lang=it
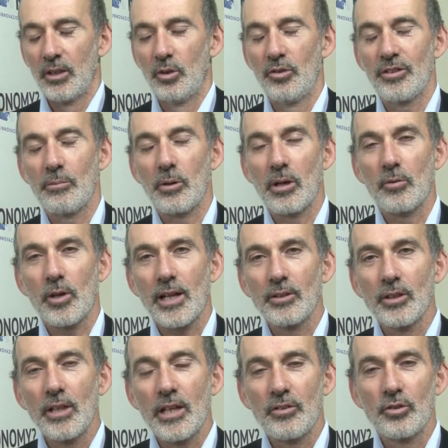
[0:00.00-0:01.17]
Noi stiamo
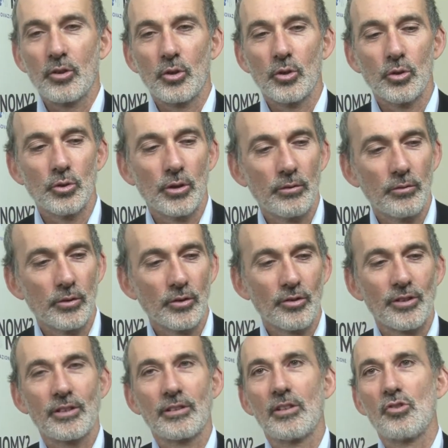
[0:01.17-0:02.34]
lavorando adesso con il Fondo
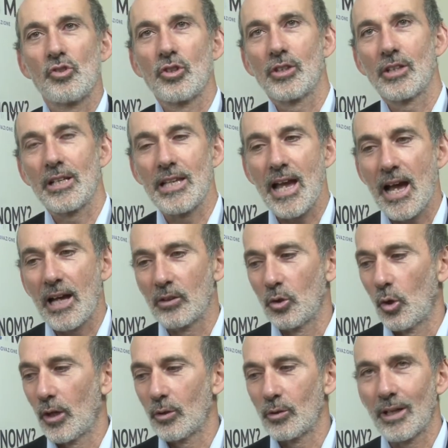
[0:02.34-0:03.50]
Strategico
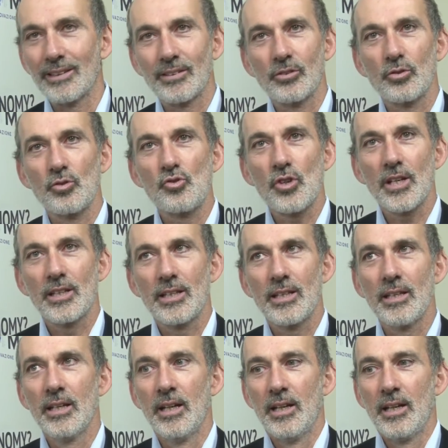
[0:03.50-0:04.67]
Italiano e con altri
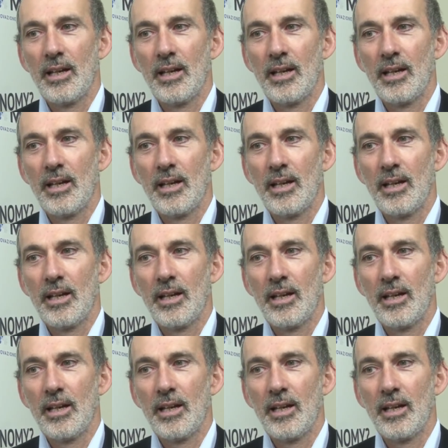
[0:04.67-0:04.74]
soggetti